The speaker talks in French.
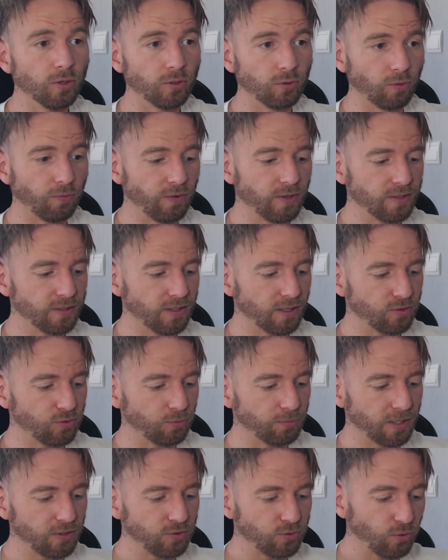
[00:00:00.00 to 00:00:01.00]
donc
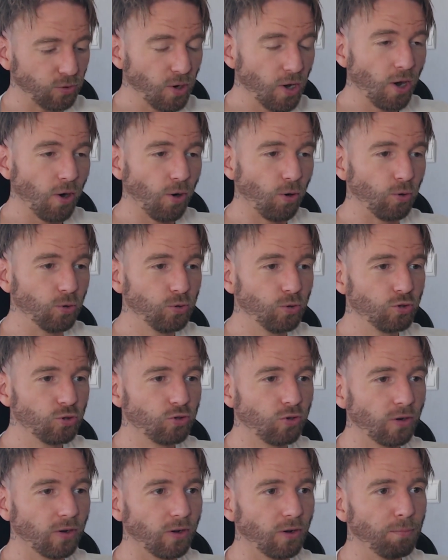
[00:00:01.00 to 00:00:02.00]
félicitations bien sûr aux deux
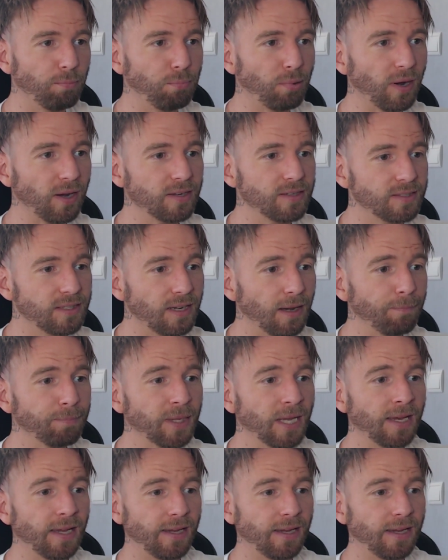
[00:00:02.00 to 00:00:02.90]
joueurs euh, parisiens.